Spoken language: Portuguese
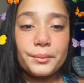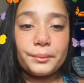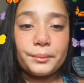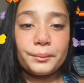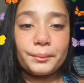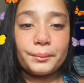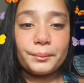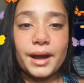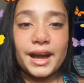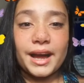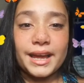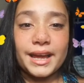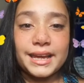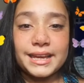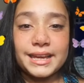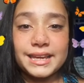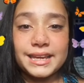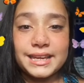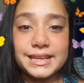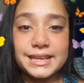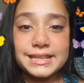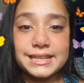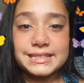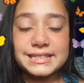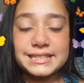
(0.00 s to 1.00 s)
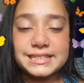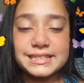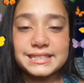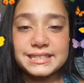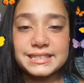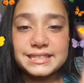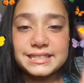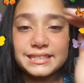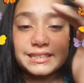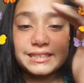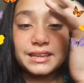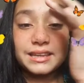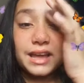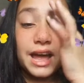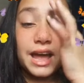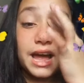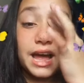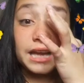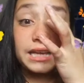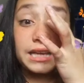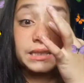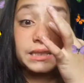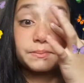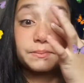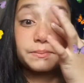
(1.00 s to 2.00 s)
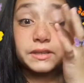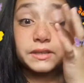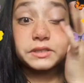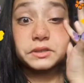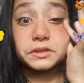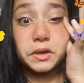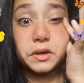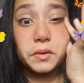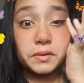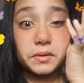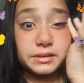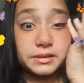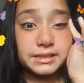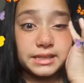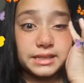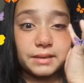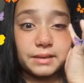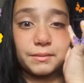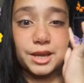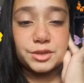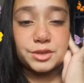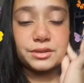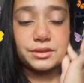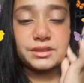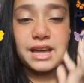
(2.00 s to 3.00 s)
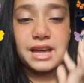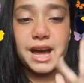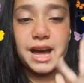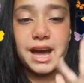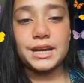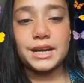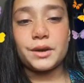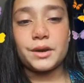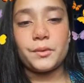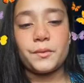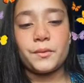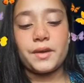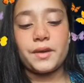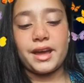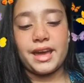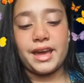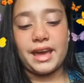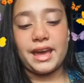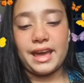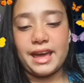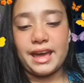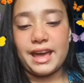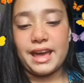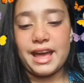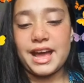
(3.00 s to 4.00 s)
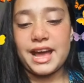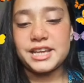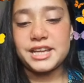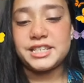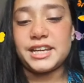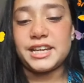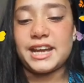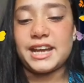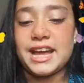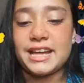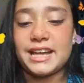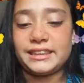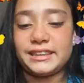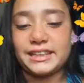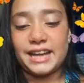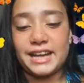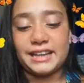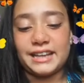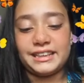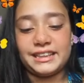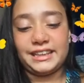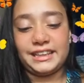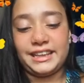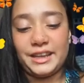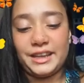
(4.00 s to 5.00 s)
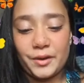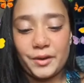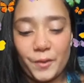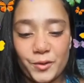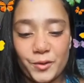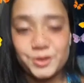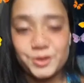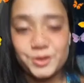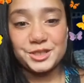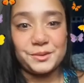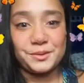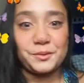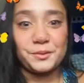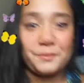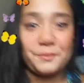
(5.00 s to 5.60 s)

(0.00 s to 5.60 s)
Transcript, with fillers: Mas as pessoas que me ajudaram é, a chegar até aqui hoje,